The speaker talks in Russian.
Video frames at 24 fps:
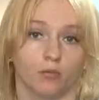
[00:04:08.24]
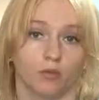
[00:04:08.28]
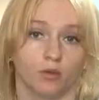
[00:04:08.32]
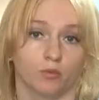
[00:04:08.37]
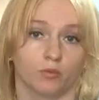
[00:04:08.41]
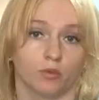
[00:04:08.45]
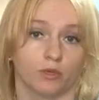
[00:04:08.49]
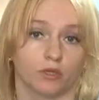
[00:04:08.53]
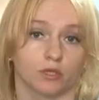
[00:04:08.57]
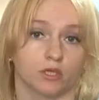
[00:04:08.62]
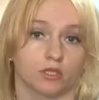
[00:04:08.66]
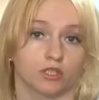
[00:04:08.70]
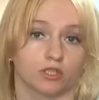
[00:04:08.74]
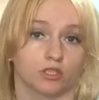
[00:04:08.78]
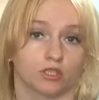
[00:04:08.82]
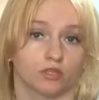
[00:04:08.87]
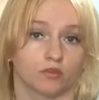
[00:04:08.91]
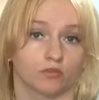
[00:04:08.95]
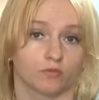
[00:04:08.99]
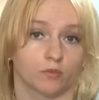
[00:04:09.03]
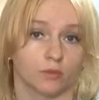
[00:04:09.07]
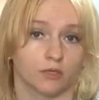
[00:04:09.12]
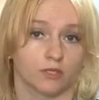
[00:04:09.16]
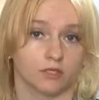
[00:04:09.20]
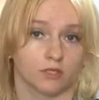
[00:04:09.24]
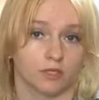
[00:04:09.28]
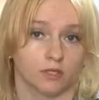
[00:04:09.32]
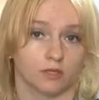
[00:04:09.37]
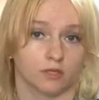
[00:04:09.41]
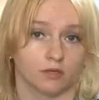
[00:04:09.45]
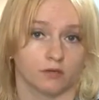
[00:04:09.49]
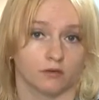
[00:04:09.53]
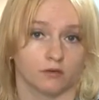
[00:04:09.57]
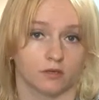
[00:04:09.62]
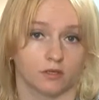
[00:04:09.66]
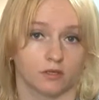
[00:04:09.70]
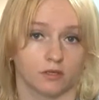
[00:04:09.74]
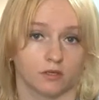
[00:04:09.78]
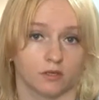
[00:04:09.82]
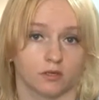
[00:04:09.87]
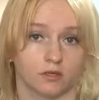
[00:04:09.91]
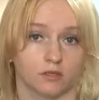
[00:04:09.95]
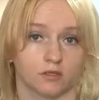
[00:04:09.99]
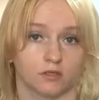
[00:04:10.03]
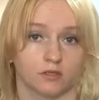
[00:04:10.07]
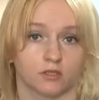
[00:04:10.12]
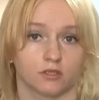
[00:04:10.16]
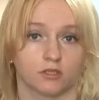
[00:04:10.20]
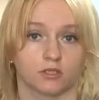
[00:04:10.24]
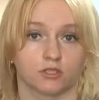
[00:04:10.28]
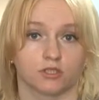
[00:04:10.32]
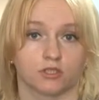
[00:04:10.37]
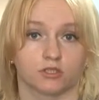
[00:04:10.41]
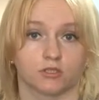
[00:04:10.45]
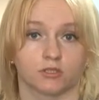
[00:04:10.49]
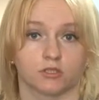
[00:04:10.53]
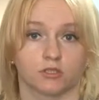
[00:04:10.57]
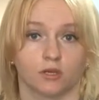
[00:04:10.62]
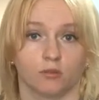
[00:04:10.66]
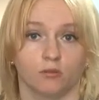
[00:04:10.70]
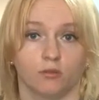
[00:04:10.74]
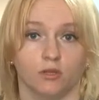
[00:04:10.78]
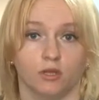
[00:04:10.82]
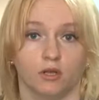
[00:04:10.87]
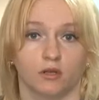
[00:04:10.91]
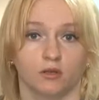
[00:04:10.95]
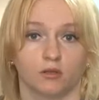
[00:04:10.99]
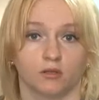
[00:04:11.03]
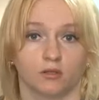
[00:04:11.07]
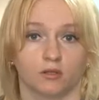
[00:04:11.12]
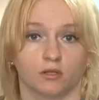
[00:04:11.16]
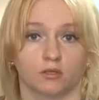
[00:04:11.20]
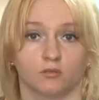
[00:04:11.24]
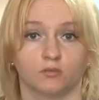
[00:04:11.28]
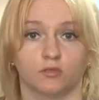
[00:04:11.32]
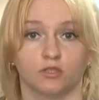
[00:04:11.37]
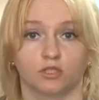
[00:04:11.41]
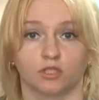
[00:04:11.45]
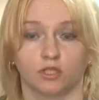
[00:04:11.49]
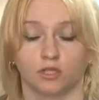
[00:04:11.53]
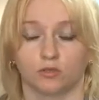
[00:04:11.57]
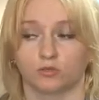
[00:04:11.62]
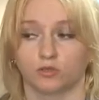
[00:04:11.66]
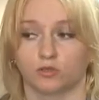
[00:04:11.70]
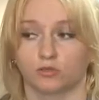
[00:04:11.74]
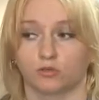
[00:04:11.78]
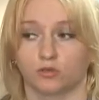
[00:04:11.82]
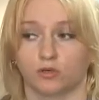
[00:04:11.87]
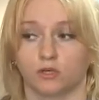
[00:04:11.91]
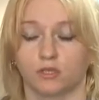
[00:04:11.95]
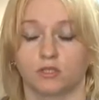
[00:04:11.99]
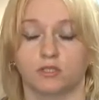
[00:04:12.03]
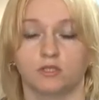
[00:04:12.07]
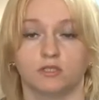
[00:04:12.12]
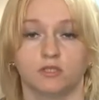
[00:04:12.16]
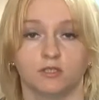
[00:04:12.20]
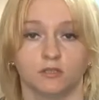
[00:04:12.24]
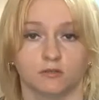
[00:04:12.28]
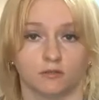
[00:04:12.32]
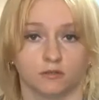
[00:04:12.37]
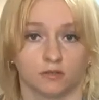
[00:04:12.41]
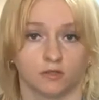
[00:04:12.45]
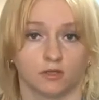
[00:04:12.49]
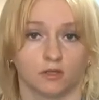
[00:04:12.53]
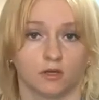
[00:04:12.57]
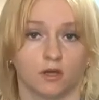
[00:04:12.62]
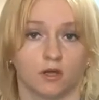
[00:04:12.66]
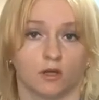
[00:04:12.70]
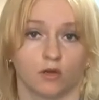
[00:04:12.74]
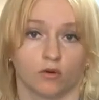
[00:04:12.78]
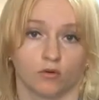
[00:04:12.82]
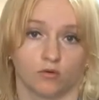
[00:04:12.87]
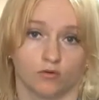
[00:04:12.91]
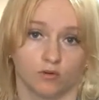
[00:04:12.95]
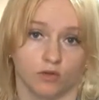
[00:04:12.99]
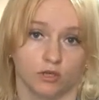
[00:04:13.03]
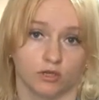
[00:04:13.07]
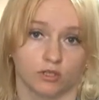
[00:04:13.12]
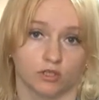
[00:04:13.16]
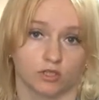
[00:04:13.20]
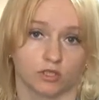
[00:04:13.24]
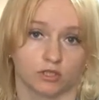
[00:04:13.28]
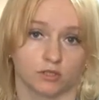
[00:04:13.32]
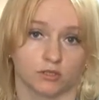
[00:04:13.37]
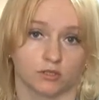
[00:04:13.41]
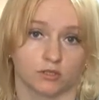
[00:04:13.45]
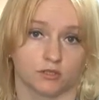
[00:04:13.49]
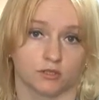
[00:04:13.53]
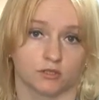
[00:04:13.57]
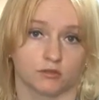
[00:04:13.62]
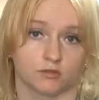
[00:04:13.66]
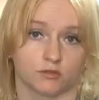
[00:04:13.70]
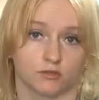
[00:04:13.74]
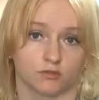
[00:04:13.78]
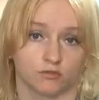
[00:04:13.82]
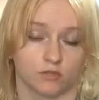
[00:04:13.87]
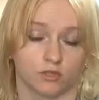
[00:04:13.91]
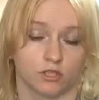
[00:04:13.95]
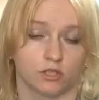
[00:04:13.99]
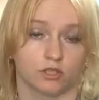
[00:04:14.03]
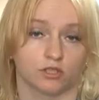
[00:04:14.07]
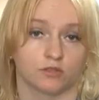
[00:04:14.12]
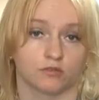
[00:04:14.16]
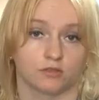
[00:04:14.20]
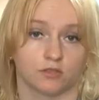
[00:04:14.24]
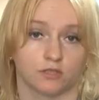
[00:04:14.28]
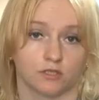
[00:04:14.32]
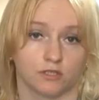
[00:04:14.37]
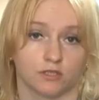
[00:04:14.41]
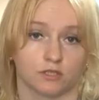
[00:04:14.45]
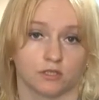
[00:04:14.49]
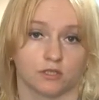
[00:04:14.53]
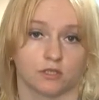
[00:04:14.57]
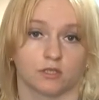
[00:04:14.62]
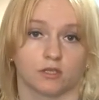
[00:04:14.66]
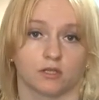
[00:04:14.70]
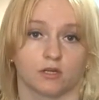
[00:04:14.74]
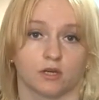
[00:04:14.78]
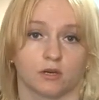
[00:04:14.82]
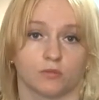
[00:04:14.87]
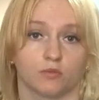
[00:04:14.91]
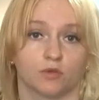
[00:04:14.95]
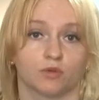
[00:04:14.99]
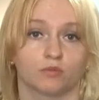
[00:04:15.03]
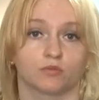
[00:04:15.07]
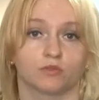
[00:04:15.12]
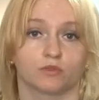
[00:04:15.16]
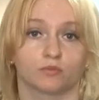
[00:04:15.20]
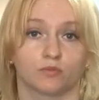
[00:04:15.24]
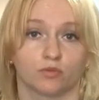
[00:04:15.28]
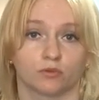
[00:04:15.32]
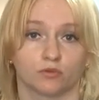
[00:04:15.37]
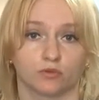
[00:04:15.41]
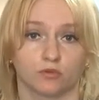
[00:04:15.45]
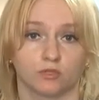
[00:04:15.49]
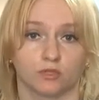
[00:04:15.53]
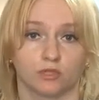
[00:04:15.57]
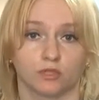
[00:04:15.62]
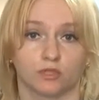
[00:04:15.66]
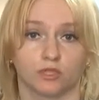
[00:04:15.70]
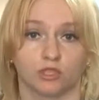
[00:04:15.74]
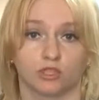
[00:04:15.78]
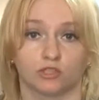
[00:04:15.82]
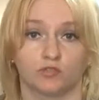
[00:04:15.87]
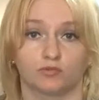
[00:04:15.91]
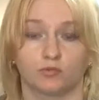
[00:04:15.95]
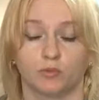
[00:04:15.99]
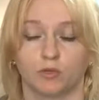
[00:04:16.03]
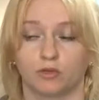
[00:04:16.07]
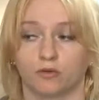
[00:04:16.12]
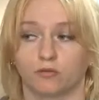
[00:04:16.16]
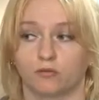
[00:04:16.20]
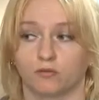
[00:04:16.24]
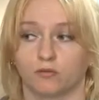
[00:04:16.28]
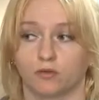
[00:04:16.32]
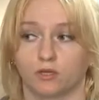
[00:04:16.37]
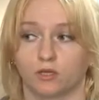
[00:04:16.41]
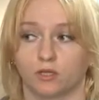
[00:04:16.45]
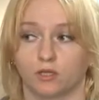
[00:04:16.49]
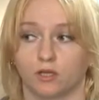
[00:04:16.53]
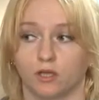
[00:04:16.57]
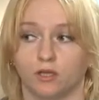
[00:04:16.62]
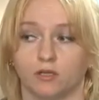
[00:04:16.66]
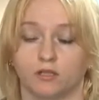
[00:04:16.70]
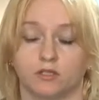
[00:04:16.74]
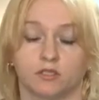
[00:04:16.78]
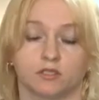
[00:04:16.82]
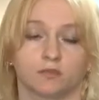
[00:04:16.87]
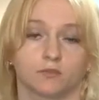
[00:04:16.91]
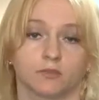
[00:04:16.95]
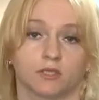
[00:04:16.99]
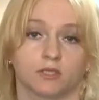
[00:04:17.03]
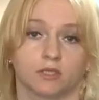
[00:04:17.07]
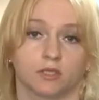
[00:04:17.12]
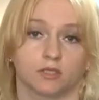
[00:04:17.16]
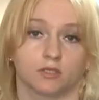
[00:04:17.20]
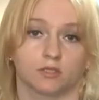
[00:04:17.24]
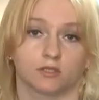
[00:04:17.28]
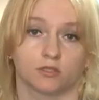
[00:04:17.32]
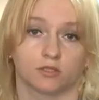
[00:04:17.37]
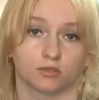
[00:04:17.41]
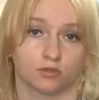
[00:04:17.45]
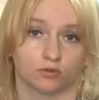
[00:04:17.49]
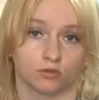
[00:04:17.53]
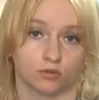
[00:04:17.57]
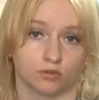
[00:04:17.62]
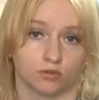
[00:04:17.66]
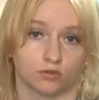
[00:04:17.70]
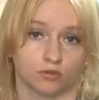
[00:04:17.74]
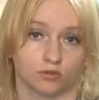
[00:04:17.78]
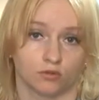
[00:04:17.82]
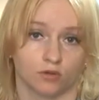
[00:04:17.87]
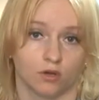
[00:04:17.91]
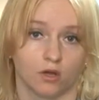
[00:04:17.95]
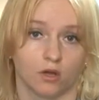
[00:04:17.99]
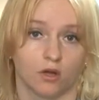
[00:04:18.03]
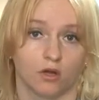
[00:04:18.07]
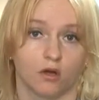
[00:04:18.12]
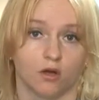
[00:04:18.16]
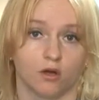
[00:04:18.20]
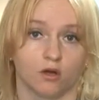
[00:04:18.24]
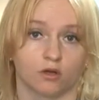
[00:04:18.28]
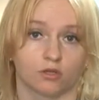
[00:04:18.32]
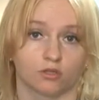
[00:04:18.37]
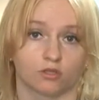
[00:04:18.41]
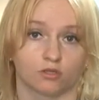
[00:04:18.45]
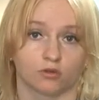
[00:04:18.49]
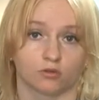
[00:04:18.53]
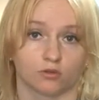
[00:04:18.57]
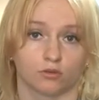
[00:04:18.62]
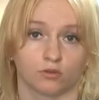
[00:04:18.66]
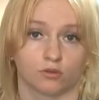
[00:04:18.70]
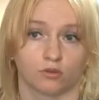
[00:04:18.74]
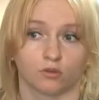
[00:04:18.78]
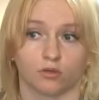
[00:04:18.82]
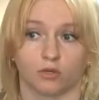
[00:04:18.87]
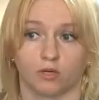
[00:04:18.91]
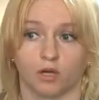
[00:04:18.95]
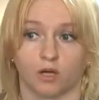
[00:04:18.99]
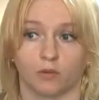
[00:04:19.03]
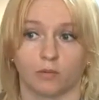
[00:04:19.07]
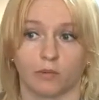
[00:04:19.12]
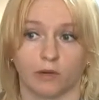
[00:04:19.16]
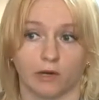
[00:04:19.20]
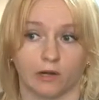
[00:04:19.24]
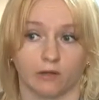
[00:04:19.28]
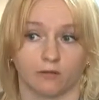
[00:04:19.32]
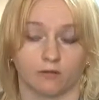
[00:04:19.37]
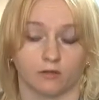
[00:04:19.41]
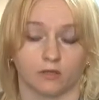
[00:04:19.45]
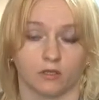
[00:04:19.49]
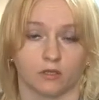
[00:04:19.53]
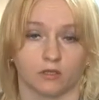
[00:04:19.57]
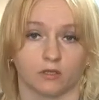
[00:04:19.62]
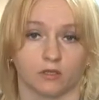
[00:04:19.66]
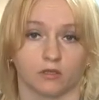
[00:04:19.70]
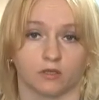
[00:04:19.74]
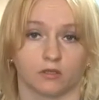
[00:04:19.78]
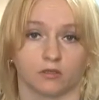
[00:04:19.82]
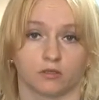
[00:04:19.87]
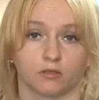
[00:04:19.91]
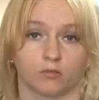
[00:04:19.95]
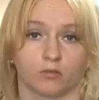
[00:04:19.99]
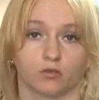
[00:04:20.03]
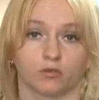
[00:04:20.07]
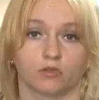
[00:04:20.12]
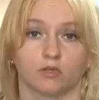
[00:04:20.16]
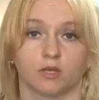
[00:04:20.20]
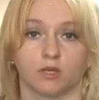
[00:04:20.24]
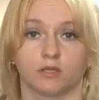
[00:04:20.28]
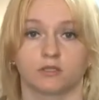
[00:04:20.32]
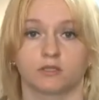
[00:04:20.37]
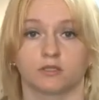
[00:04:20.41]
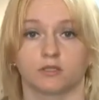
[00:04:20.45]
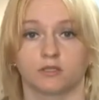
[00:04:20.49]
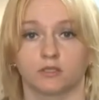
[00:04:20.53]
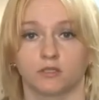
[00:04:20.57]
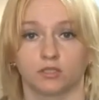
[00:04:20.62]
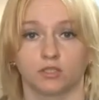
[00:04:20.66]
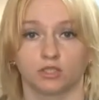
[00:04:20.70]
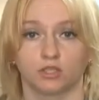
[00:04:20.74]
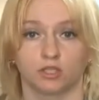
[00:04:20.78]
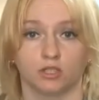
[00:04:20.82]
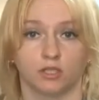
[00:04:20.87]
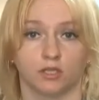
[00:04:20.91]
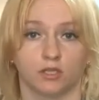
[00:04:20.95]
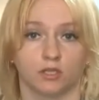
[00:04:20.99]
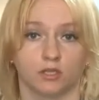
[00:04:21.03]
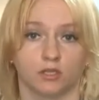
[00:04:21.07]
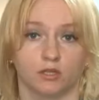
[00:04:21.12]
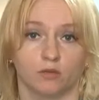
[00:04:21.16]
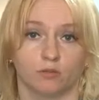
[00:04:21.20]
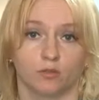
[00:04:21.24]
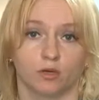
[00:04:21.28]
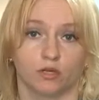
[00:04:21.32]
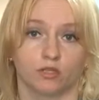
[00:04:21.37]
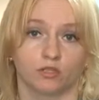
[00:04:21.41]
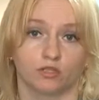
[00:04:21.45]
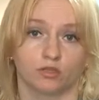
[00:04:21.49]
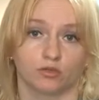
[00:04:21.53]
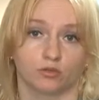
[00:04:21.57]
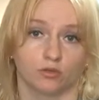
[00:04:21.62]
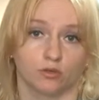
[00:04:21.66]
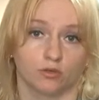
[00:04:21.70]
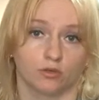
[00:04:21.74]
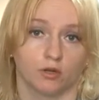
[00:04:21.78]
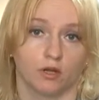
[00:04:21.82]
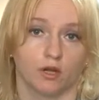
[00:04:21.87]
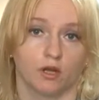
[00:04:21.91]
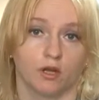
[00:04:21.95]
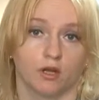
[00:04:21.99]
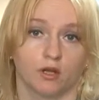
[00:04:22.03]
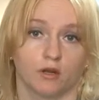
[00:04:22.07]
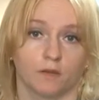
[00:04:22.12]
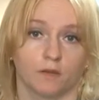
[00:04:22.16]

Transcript: Объем предложений в последние кварталы достаточно стабилен. Отмечаем, что активно увеличивается объем спроса. И даже в первом квартале, несмотря на ситуацию что, как правило, наблюдается снижение небольшое,